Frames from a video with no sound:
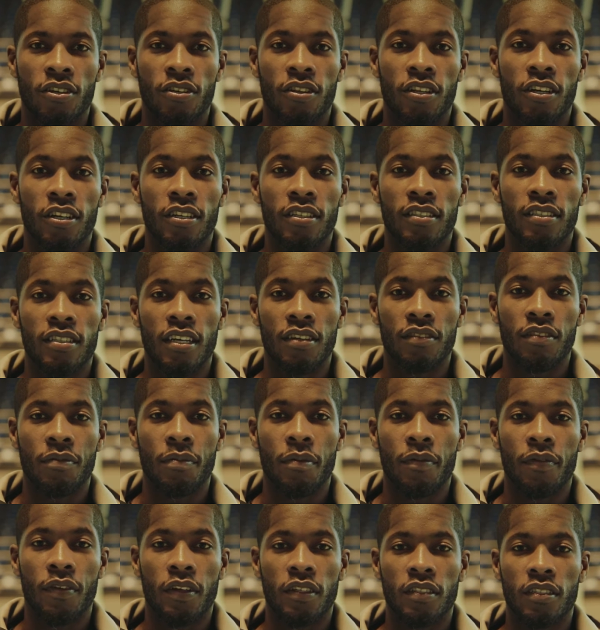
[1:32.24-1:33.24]
You learn
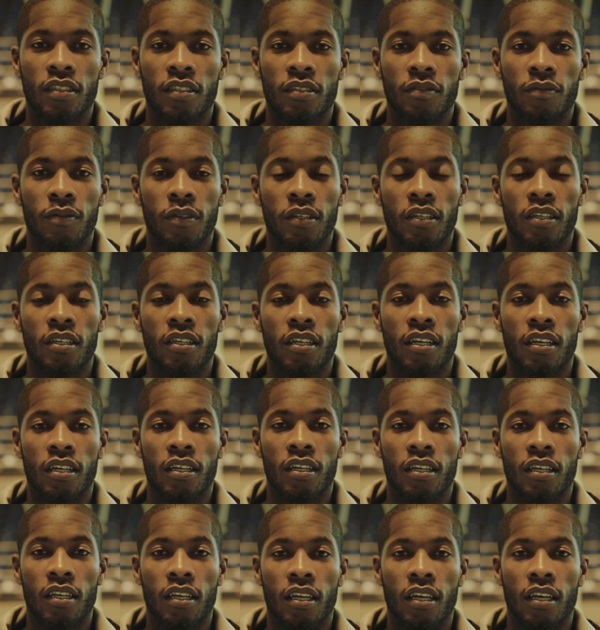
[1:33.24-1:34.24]
safety prevention when you're
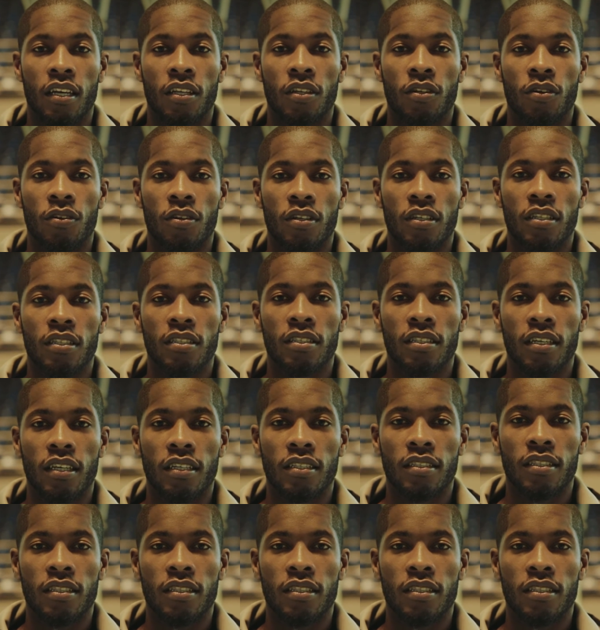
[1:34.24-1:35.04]
young in order to stay